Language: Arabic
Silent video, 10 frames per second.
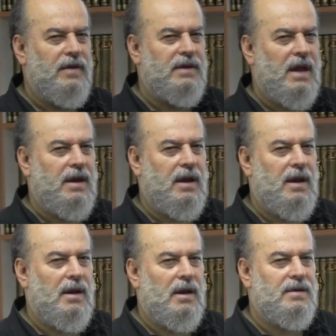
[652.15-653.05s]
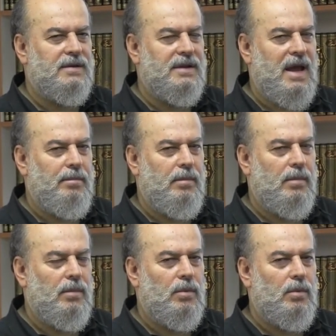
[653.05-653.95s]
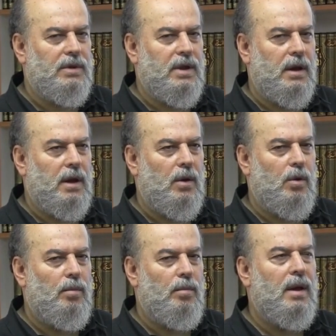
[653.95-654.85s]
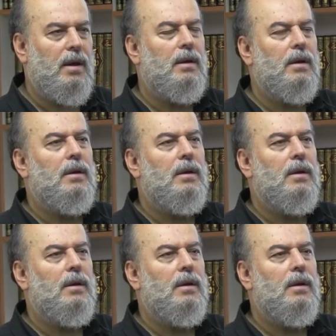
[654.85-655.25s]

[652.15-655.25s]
في تاريخ الإسلام وتاريخ الأمة